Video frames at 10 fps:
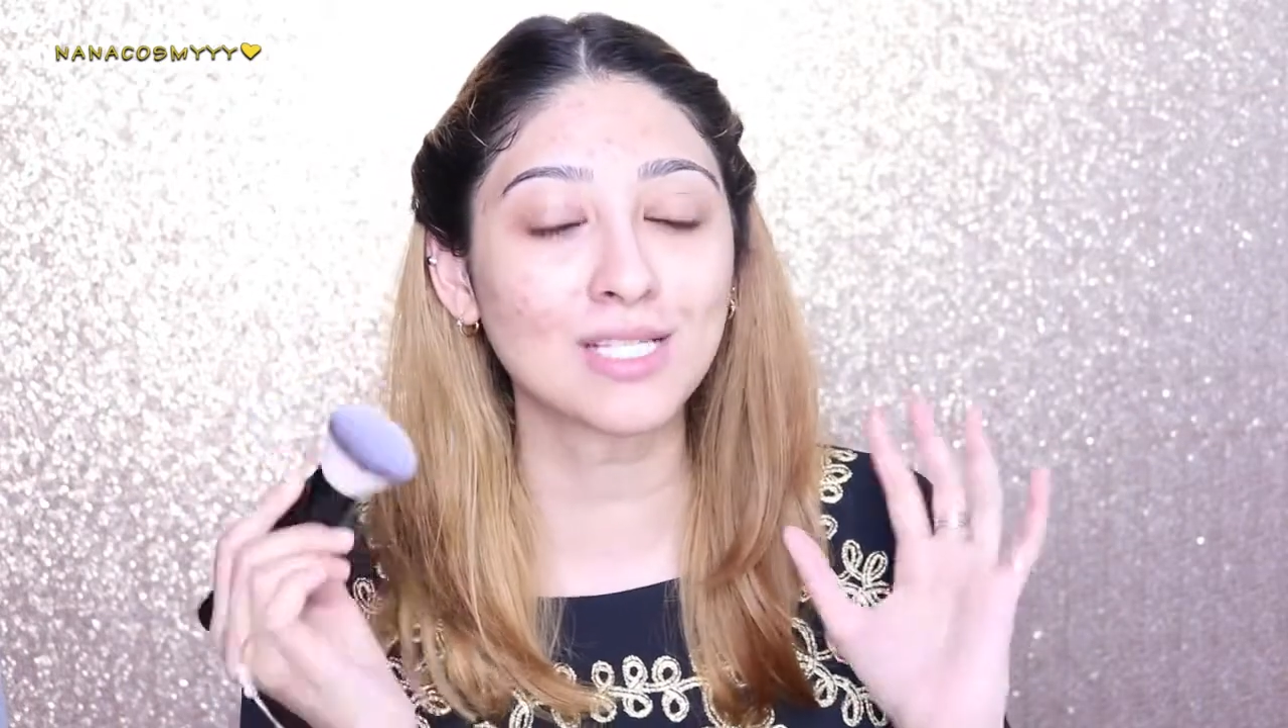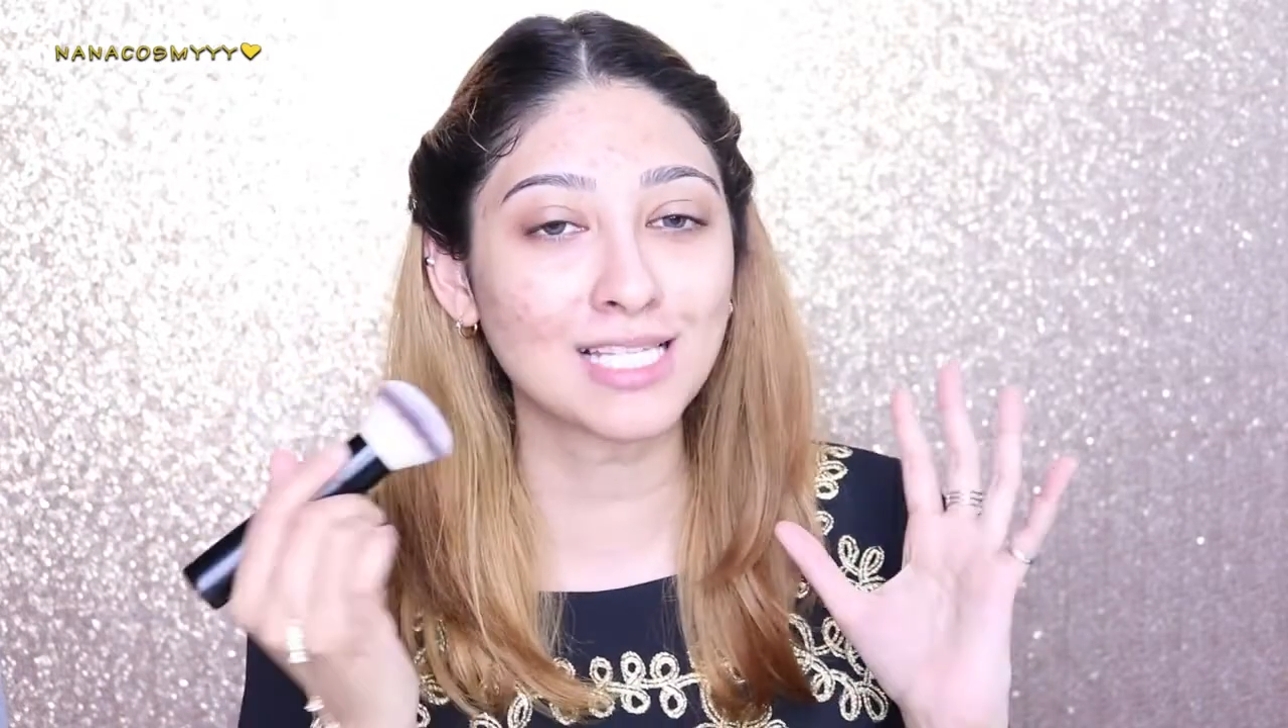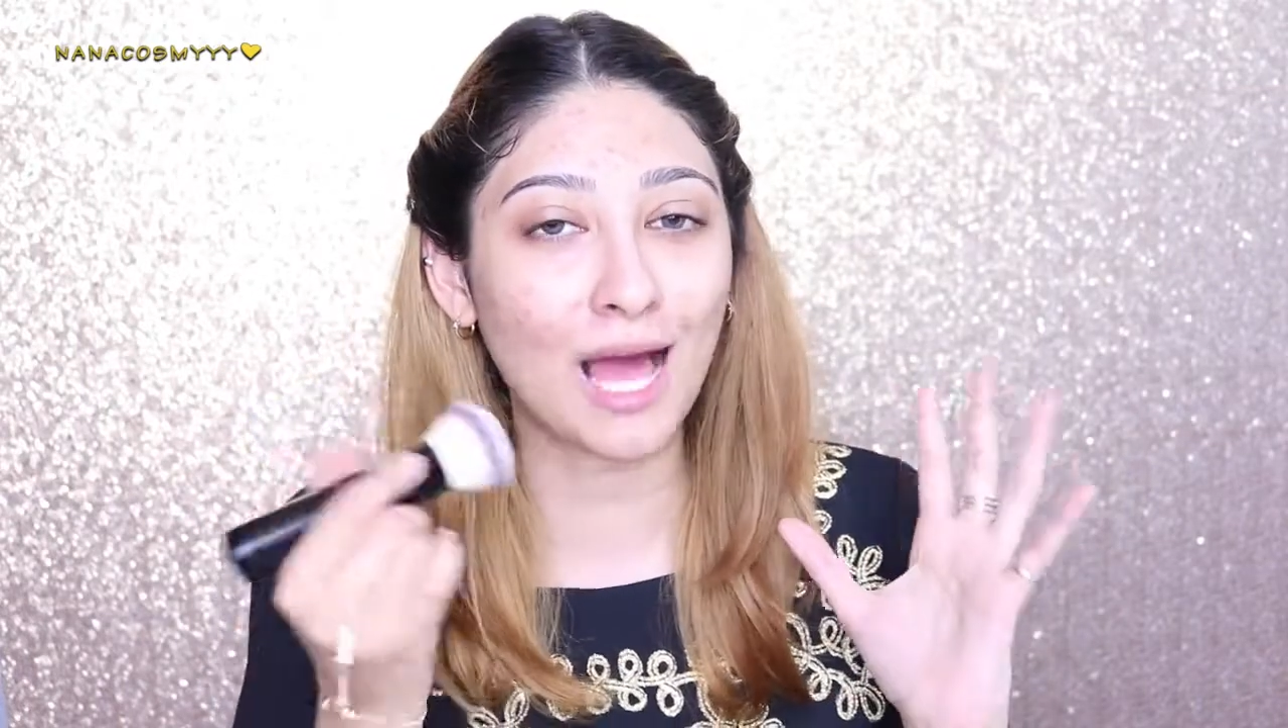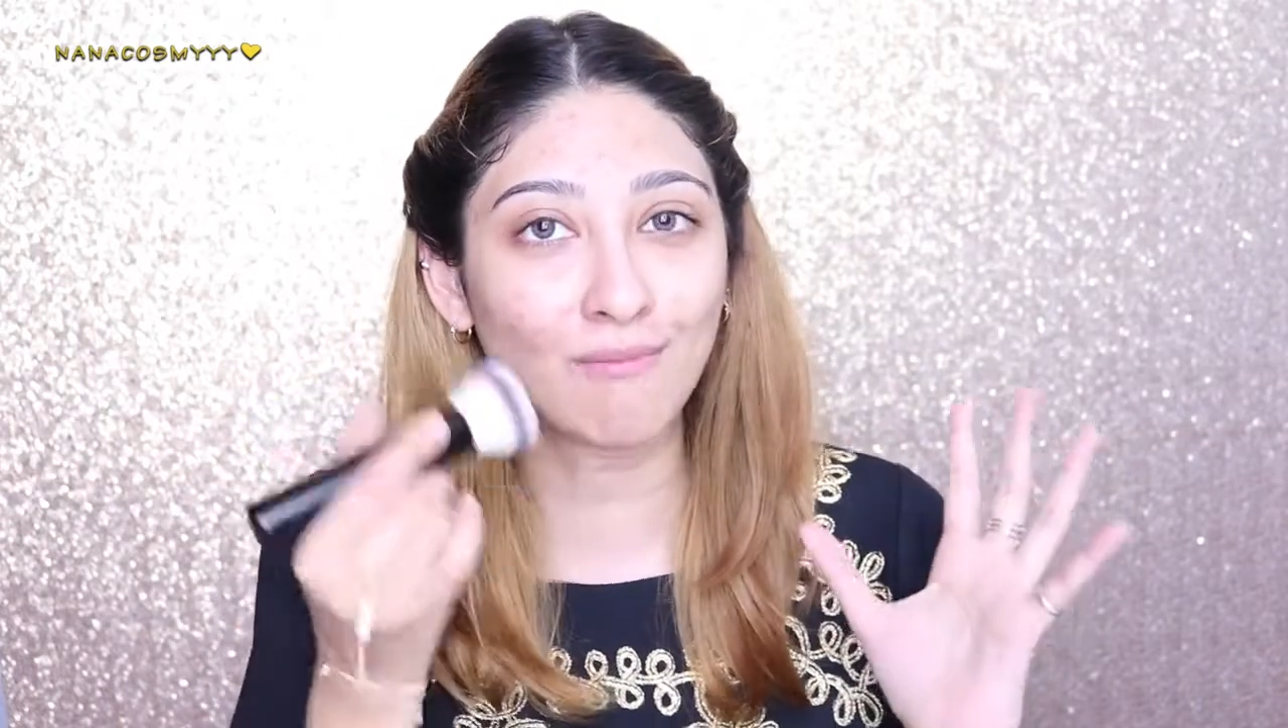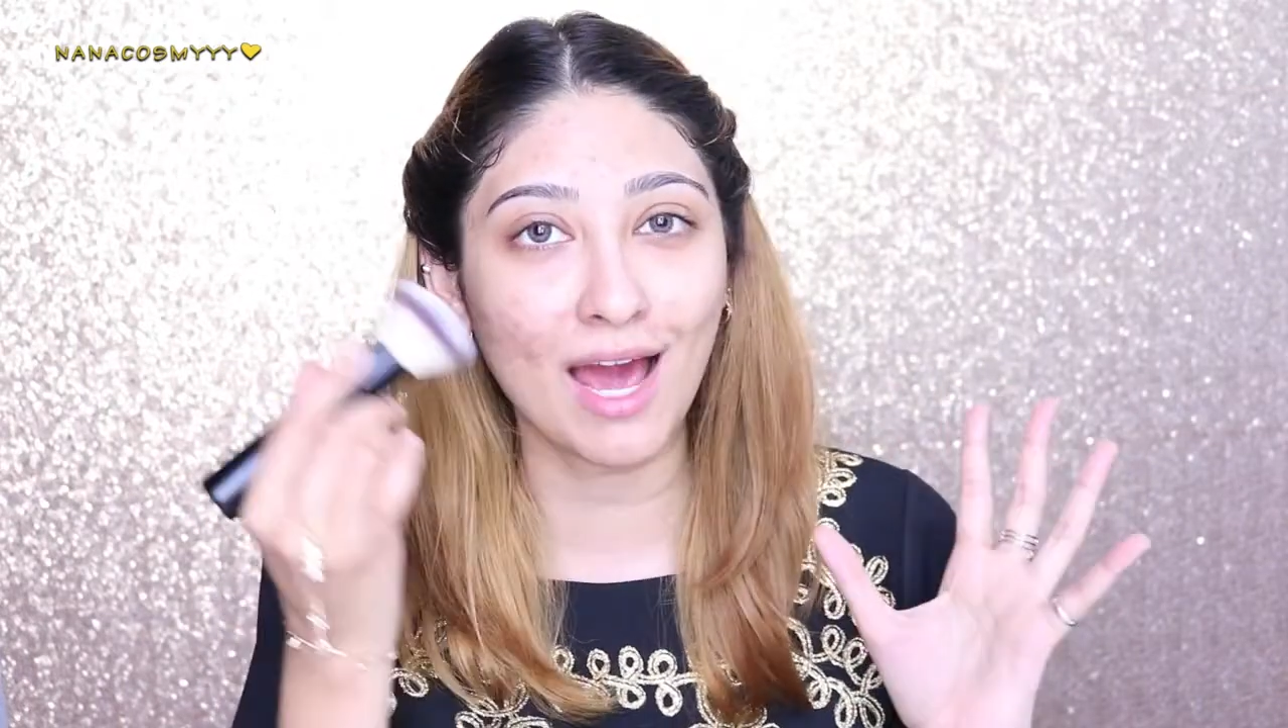จะ
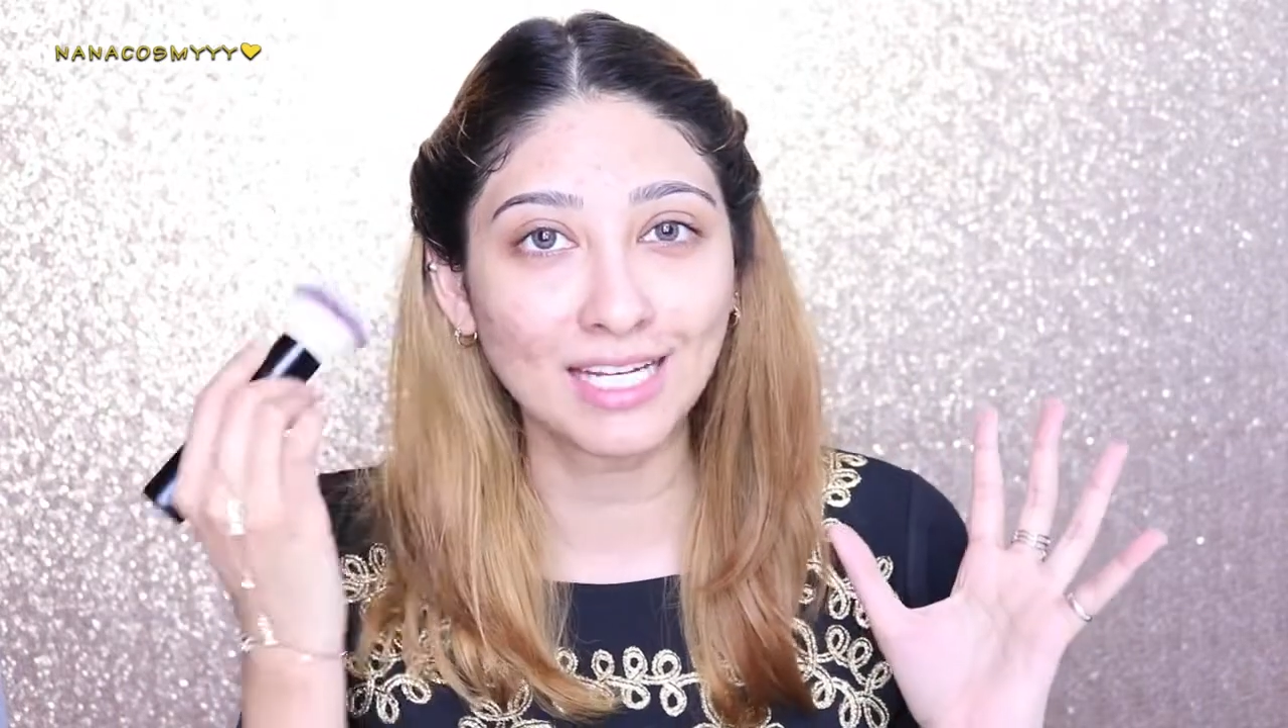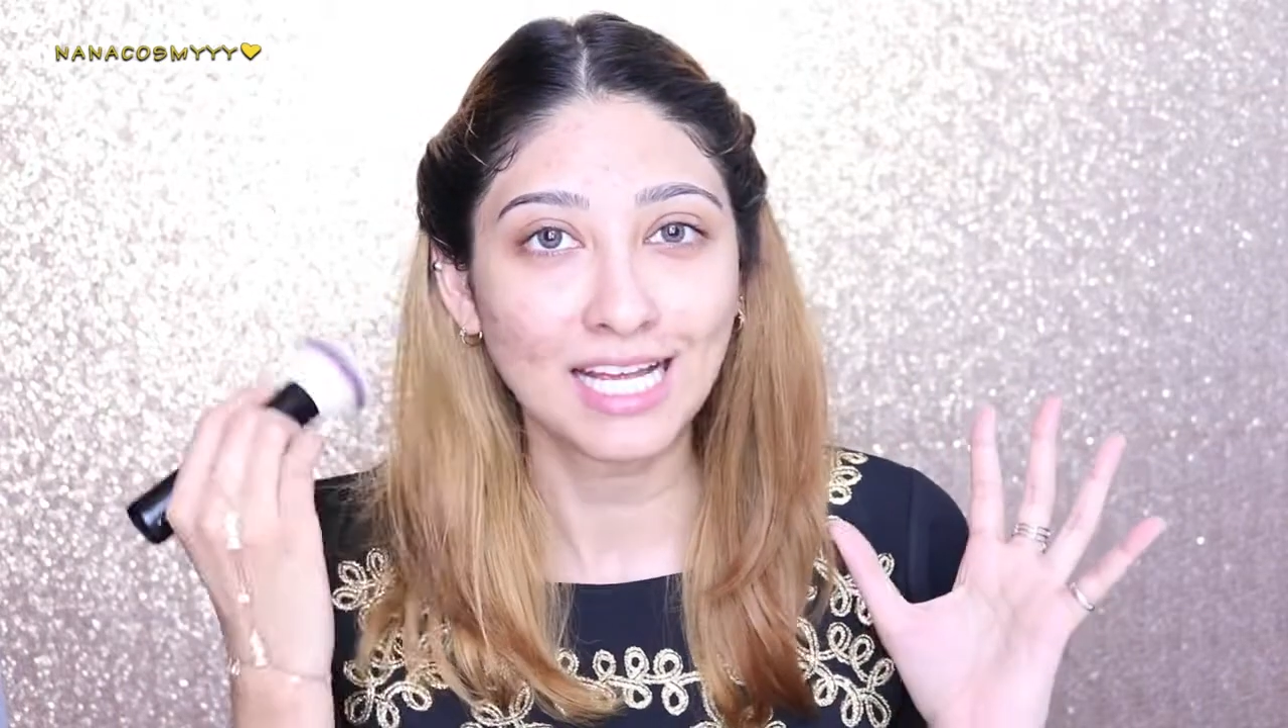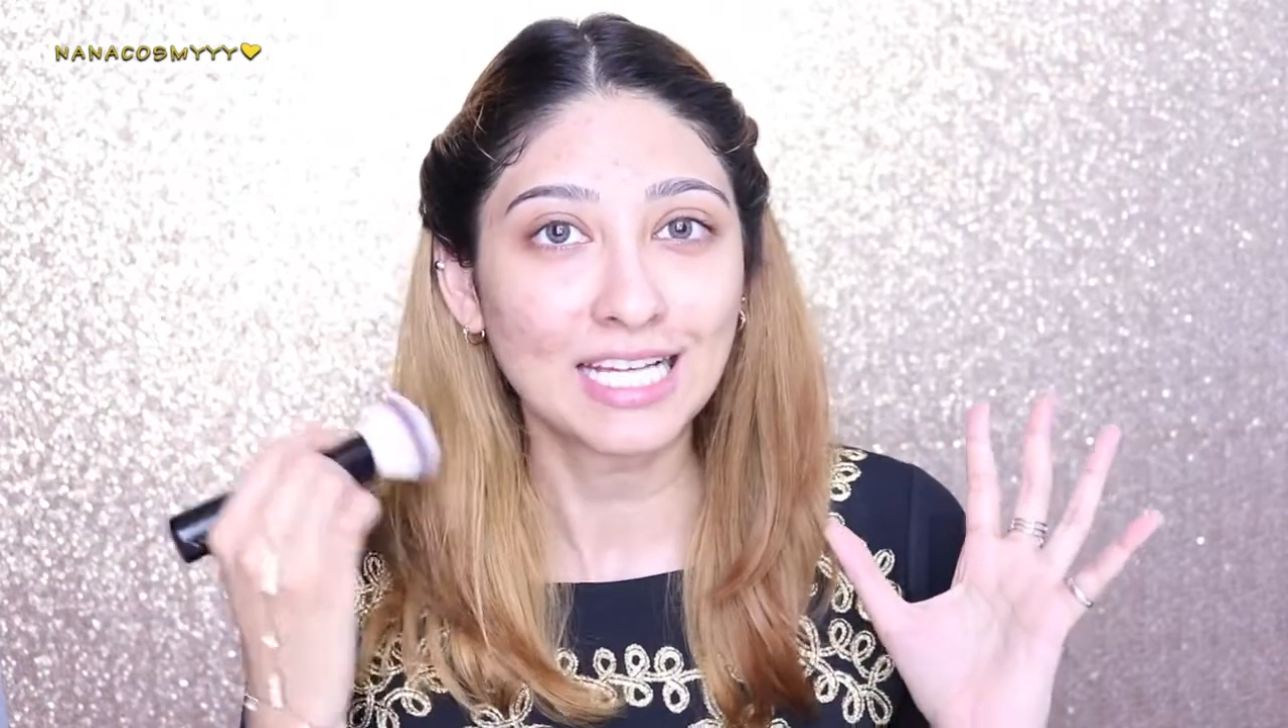สามารถ